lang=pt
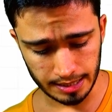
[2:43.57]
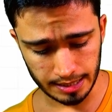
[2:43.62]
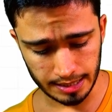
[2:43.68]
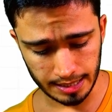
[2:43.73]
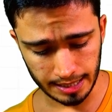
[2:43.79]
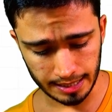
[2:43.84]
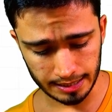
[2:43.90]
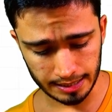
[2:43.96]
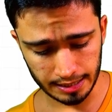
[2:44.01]

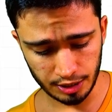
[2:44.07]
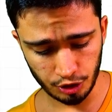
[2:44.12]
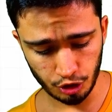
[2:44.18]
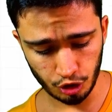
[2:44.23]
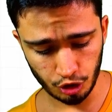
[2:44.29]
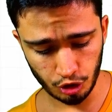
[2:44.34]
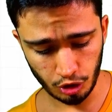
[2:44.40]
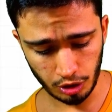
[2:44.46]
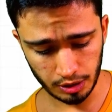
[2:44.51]
que ela
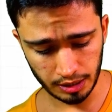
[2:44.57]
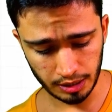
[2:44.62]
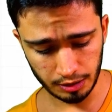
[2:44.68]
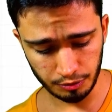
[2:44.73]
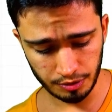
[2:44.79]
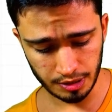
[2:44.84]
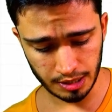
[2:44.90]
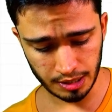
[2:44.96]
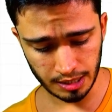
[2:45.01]
só
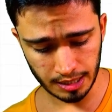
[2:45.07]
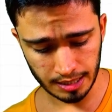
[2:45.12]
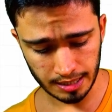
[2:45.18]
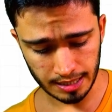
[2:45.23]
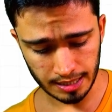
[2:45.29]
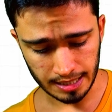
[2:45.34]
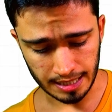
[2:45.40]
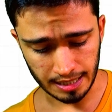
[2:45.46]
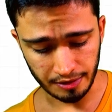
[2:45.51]
não
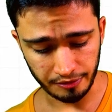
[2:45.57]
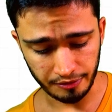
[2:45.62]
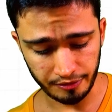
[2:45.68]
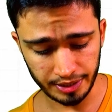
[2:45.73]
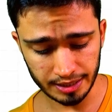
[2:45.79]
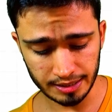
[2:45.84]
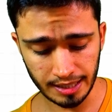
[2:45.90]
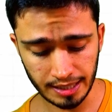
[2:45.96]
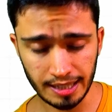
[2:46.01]
será
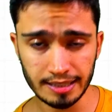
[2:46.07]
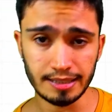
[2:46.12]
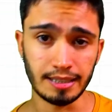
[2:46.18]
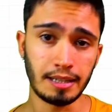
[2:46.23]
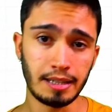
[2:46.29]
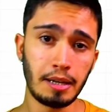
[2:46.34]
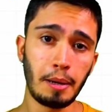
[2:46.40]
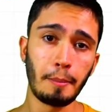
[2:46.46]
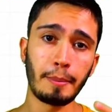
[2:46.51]

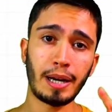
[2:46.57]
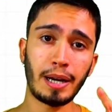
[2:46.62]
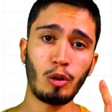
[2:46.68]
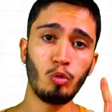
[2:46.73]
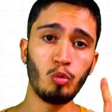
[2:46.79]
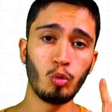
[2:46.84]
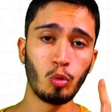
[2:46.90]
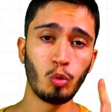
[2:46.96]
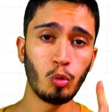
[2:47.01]
afetada
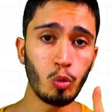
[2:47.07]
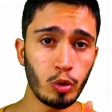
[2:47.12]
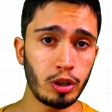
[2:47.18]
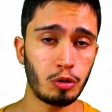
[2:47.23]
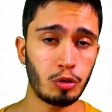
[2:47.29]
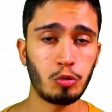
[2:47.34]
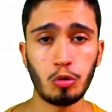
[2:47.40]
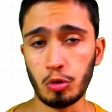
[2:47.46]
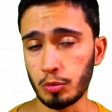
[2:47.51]
para um
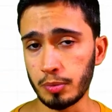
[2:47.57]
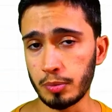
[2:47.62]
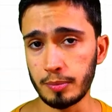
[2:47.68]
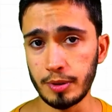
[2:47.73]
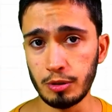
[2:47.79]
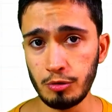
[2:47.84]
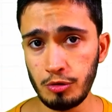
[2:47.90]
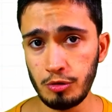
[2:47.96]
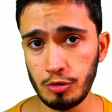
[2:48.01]
único
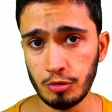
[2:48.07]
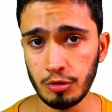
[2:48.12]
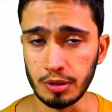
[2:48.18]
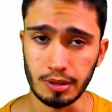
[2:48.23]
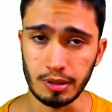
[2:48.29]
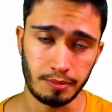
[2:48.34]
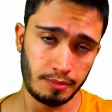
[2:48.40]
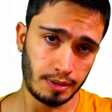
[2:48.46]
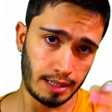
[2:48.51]
comprimento de
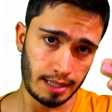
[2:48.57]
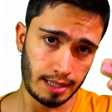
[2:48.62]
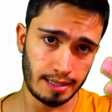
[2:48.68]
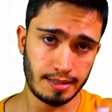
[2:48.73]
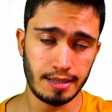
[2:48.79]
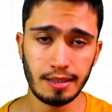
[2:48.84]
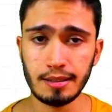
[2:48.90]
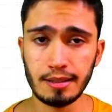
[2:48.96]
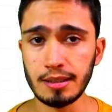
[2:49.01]
onda,
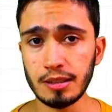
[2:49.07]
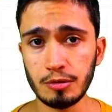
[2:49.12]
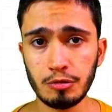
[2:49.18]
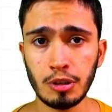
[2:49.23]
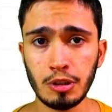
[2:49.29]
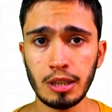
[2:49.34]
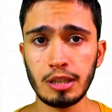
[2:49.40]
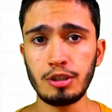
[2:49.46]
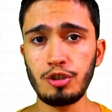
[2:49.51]

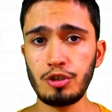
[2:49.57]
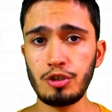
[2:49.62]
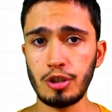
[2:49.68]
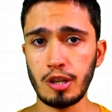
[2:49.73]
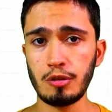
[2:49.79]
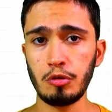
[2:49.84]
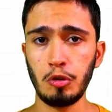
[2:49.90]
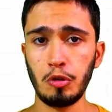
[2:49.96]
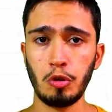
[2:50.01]
acertando em
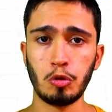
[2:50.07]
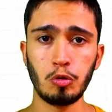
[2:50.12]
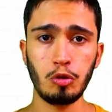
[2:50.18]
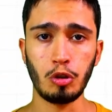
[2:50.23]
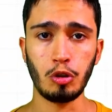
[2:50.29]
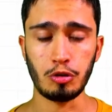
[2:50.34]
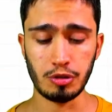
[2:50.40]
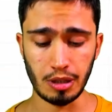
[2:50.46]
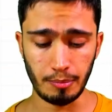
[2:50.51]
cheio
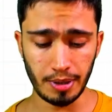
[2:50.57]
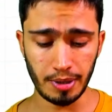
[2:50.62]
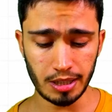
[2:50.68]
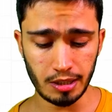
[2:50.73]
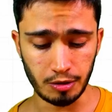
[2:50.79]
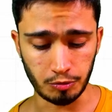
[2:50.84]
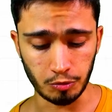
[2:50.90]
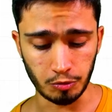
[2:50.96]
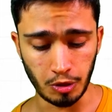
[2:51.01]
o nosso
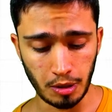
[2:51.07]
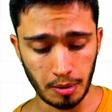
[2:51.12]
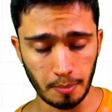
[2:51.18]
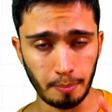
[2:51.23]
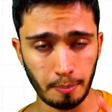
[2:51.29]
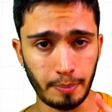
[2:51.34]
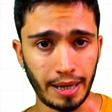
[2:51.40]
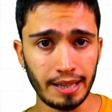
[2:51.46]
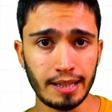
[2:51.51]
gabarito.
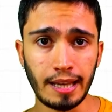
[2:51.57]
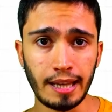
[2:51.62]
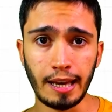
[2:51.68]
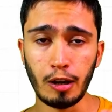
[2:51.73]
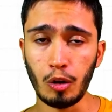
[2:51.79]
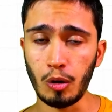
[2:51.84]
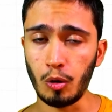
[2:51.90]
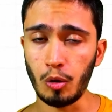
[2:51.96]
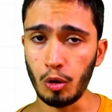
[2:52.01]
Para que
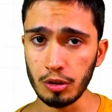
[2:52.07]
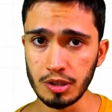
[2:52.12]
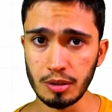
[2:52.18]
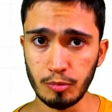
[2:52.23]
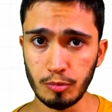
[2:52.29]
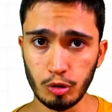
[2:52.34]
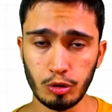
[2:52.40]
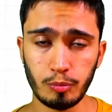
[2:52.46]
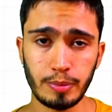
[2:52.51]
a
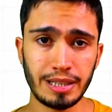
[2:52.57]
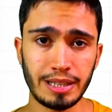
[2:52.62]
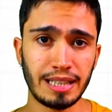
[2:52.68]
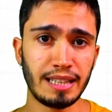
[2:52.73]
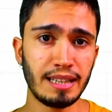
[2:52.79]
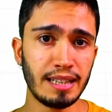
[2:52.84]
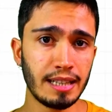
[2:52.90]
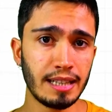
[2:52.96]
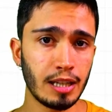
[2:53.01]

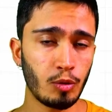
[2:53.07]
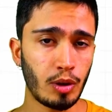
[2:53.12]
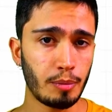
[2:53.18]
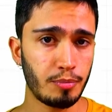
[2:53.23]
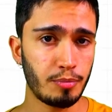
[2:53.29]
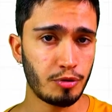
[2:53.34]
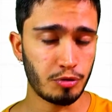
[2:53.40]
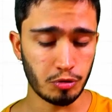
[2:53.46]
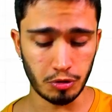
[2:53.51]
oxihemoglobina não
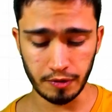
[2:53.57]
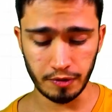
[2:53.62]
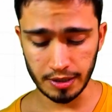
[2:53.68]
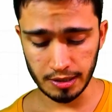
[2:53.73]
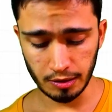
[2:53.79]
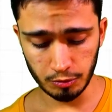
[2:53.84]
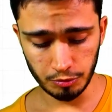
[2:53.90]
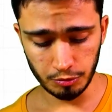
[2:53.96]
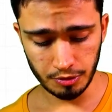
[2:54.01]

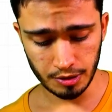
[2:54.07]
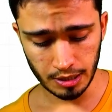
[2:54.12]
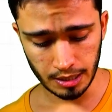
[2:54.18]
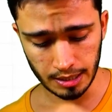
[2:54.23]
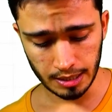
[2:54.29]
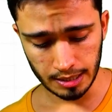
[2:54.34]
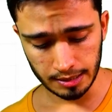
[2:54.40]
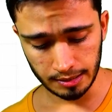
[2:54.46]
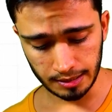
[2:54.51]
absorva essa luz,
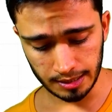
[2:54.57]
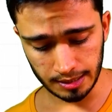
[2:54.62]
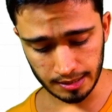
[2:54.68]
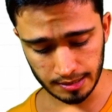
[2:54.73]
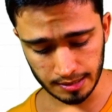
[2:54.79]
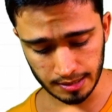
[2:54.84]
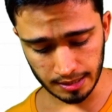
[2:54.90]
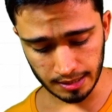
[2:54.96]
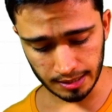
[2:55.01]

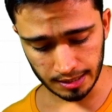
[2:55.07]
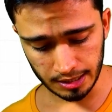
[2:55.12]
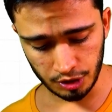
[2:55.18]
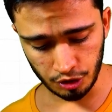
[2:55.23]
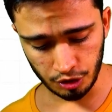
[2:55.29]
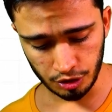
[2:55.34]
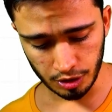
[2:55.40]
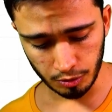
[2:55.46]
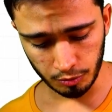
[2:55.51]
tem que ser na
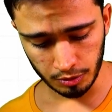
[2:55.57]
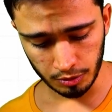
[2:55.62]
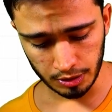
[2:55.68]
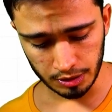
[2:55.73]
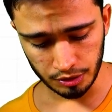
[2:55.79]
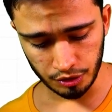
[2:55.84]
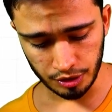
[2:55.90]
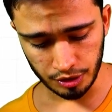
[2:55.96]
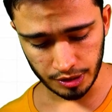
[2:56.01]
região
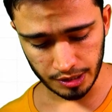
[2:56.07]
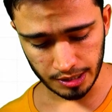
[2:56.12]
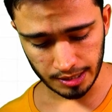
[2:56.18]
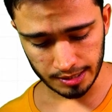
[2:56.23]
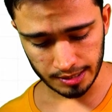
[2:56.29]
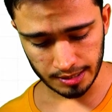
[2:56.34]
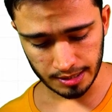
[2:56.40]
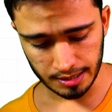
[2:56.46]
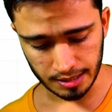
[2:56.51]
de
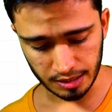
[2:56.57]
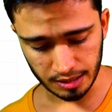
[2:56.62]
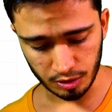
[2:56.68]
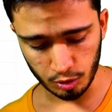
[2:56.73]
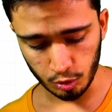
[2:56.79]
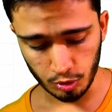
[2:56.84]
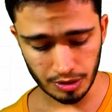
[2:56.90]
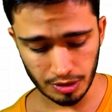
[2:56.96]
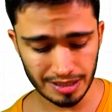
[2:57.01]

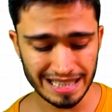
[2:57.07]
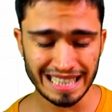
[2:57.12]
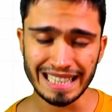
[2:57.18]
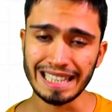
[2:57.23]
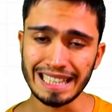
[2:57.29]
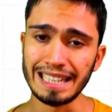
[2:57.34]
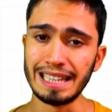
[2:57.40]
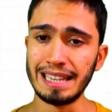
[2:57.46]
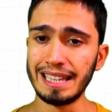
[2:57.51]
700
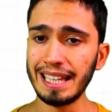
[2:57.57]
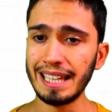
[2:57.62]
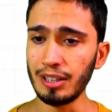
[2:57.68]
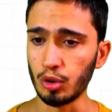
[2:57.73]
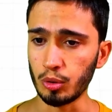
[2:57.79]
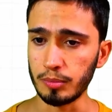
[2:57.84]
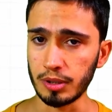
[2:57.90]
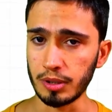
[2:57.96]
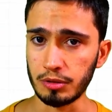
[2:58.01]

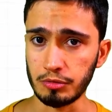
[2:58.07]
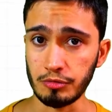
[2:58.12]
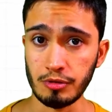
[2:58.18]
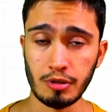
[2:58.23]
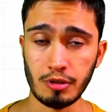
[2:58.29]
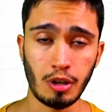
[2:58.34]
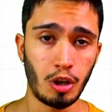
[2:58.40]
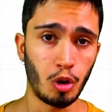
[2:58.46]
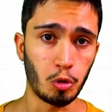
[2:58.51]

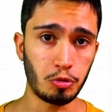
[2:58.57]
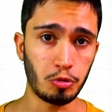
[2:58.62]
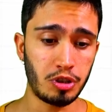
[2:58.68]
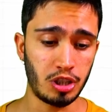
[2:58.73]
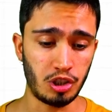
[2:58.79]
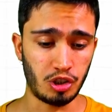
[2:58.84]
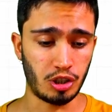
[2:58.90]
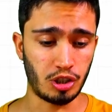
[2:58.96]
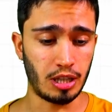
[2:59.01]
nanômetros, ou
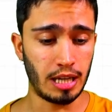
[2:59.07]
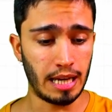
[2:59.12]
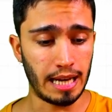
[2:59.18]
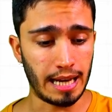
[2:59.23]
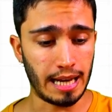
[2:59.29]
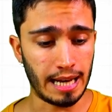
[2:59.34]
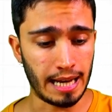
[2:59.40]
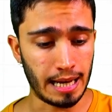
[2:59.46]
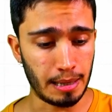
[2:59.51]
seja,
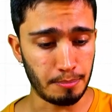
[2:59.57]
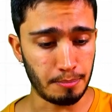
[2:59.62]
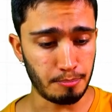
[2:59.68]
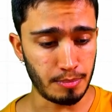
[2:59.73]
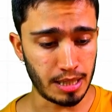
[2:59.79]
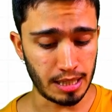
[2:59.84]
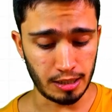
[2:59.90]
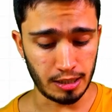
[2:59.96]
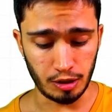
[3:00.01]
a
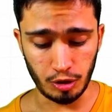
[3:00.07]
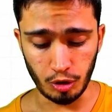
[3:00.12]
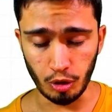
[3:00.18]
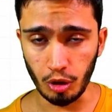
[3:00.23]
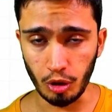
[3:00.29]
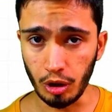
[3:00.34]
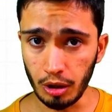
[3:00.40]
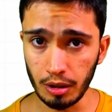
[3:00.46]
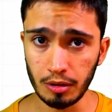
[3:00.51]

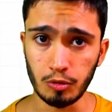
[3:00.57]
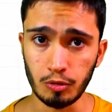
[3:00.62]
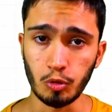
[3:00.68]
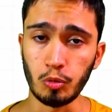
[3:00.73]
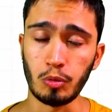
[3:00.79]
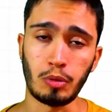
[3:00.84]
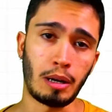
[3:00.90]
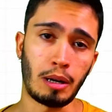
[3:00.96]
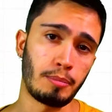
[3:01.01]
melhor,
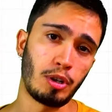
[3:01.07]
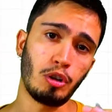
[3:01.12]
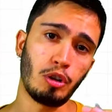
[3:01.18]
a